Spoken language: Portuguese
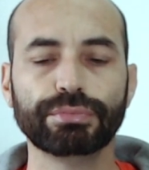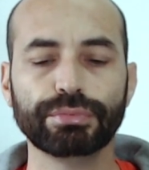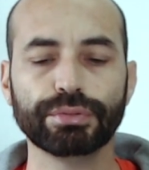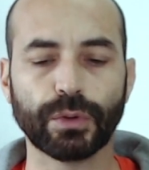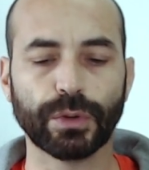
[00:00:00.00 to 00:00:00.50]

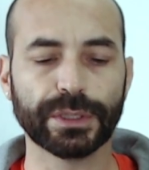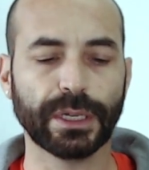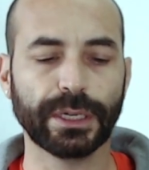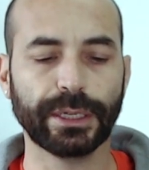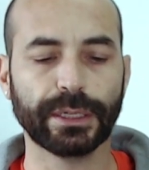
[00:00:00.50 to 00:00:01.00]
Coisa
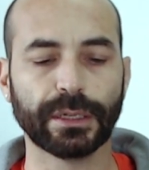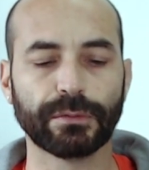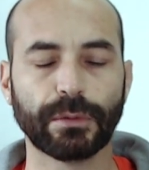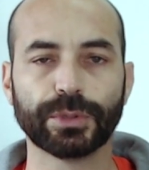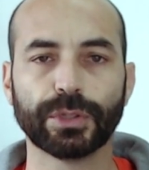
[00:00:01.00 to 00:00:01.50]
linda.
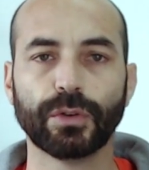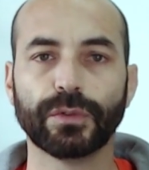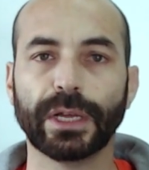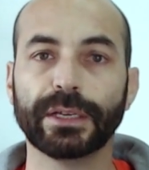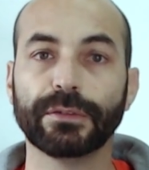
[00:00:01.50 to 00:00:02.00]
Vamos de novo
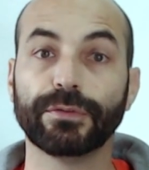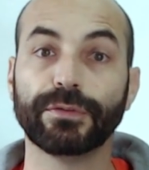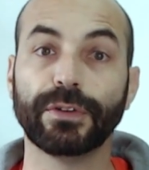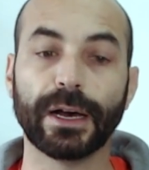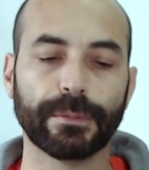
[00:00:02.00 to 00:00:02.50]
lá em
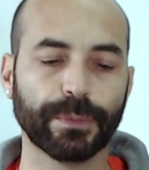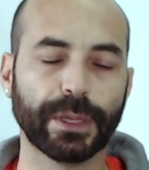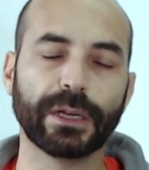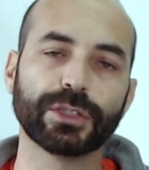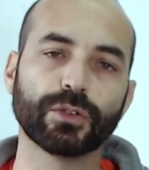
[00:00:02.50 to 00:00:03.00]
Fá. Tá?
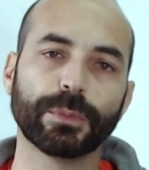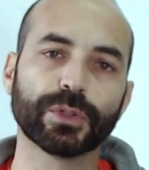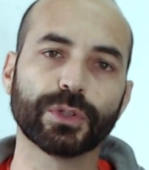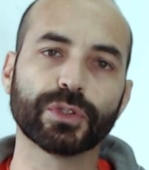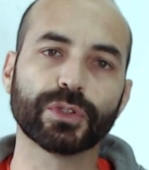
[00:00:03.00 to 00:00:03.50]
A gente começou em
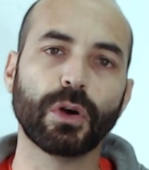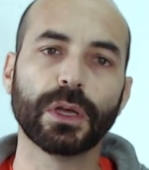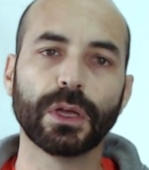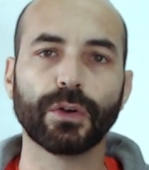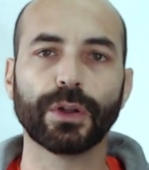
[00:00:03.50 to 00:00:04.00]
Sol,
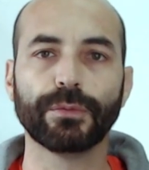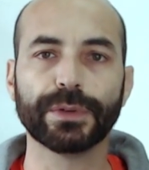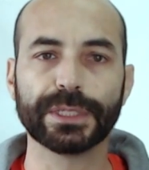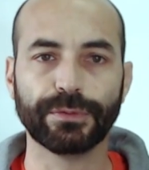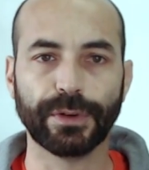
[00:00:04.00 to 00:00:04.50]
agora vamos
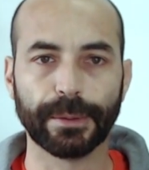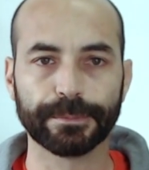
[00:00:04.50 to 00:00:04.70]
fazer Fá.